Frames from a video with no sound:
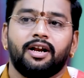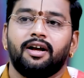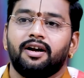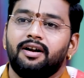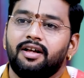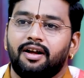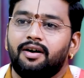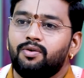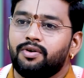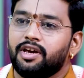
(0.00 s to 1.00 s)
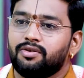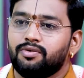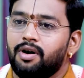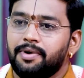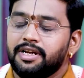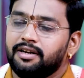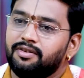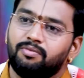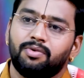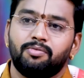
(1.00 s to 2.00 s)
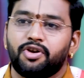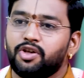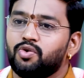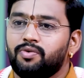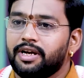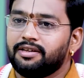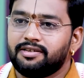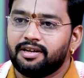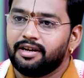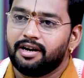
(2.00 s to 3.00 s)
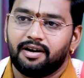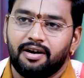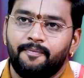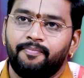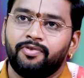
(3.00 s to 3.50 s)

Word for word: கிரகங்களில் ராகு கேத்து அப்படிங்கிறது ரொம்ப முக்கியத்துவம் வாய்ந்த சில கிரகங்கள்